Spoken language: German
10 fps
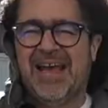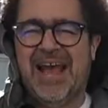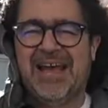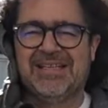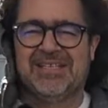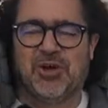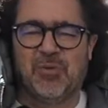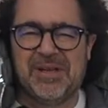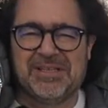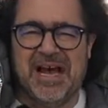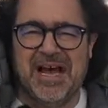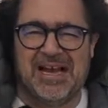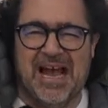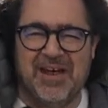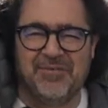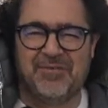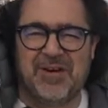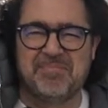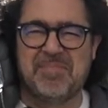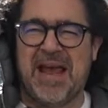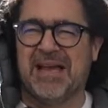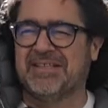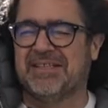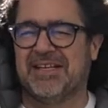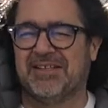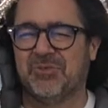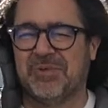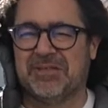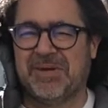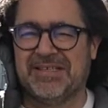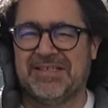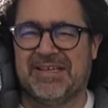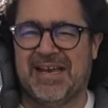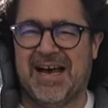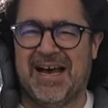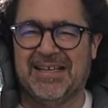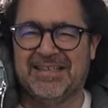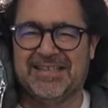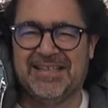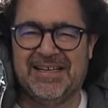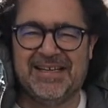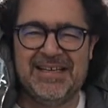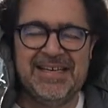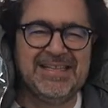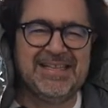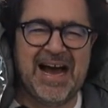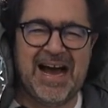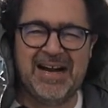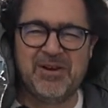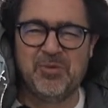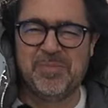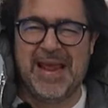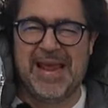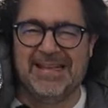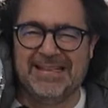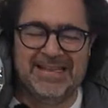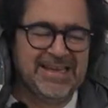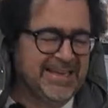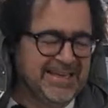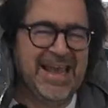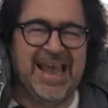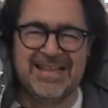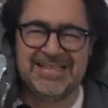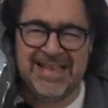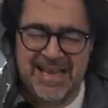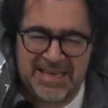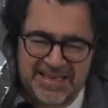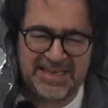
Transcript: Ein Sommertag Anfang März, es hat über 20 Grad, äh, ideal, um endlich, endlich